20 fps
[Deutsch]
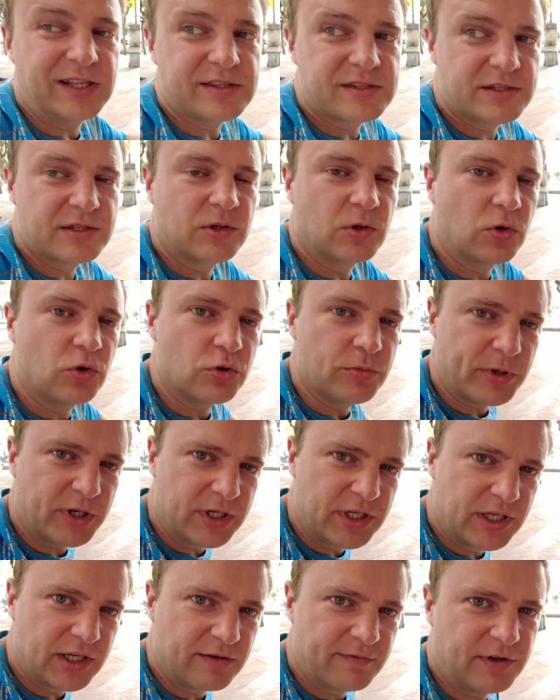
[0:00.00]
ganz genau
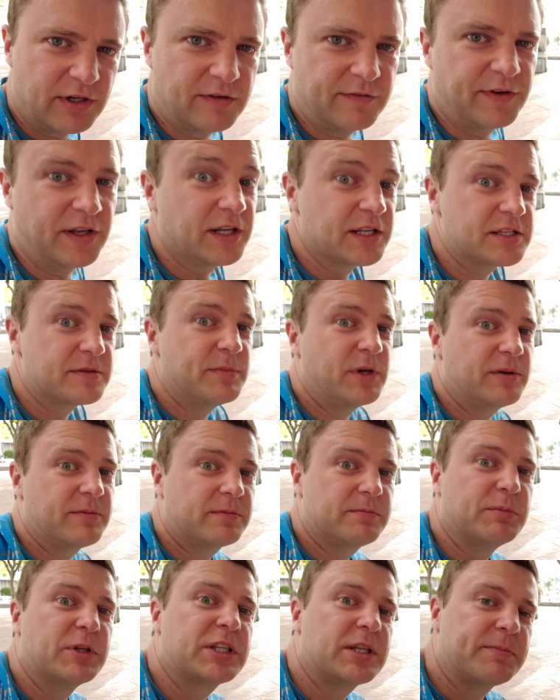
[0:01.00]
überlegen, weil wenn es mal
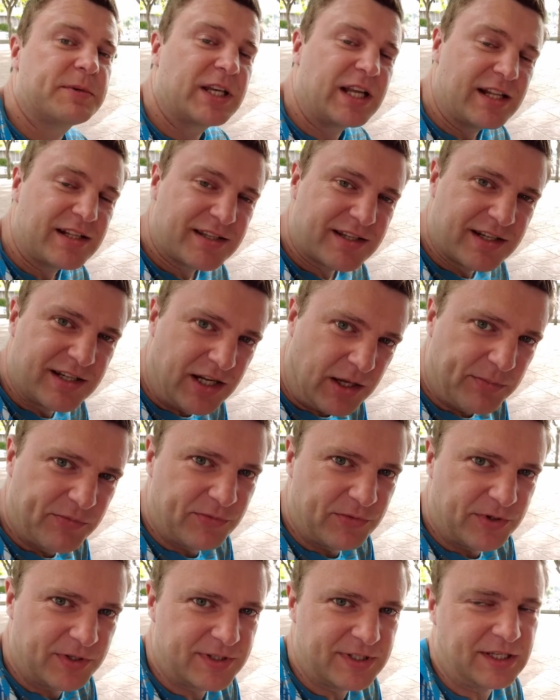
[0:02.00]
mit dem Geld knapp
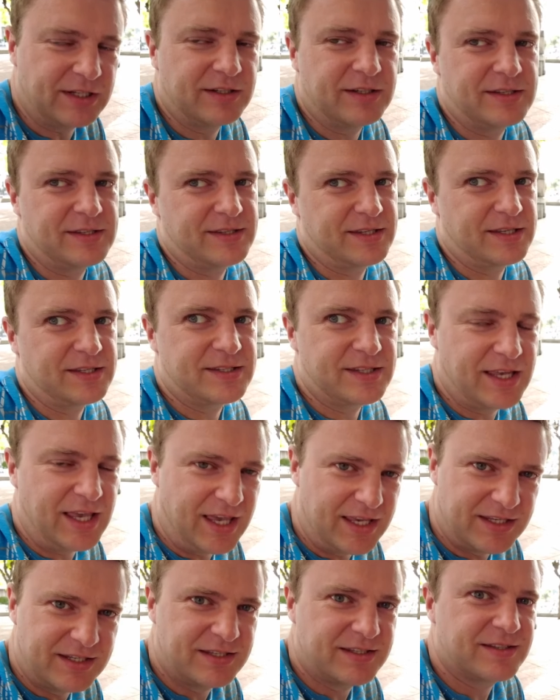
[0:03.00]
wird, dann ist das
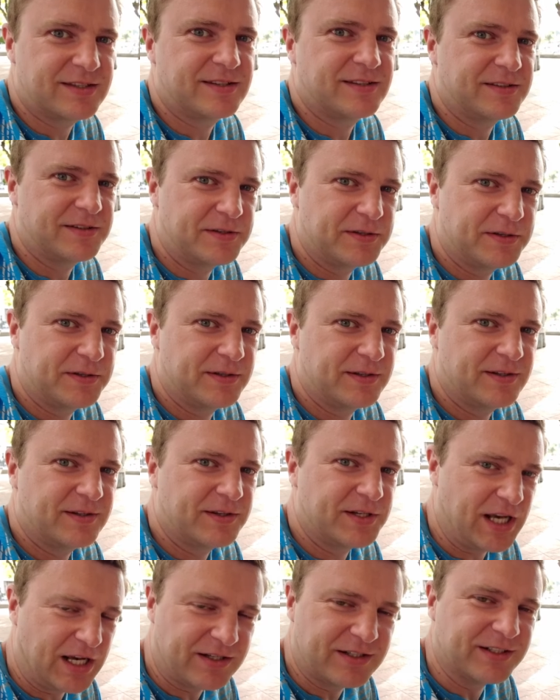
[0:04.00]
echt
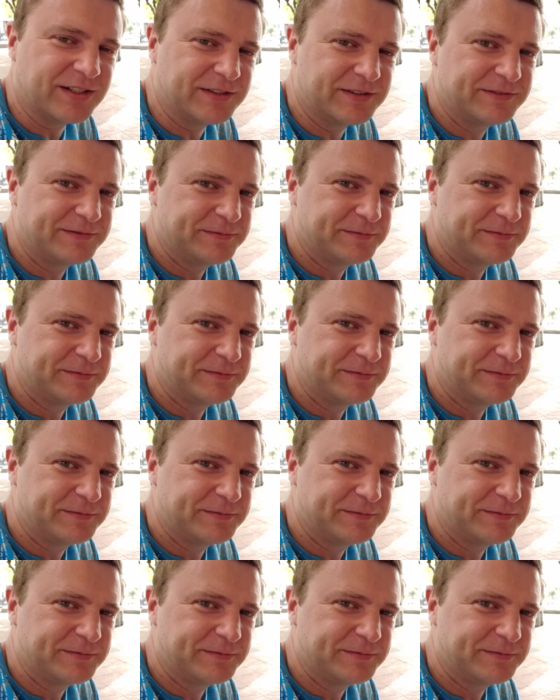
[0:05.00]
Kacke.